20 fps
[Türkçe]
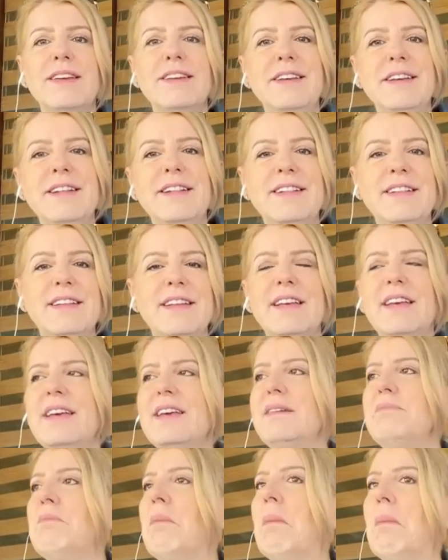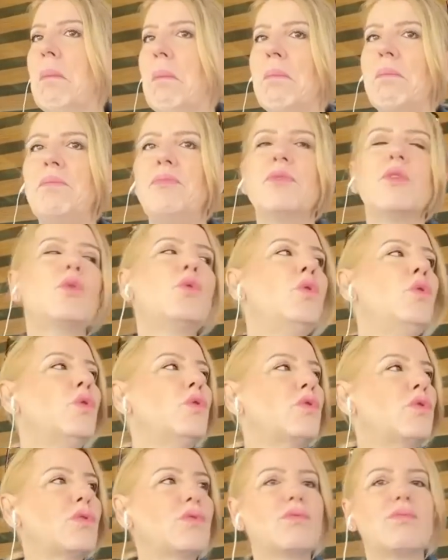gittiği
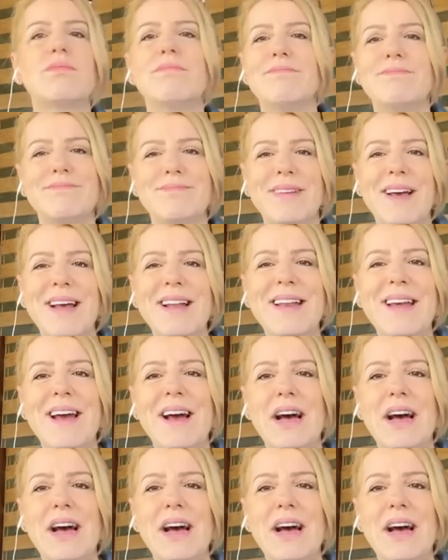kurs hani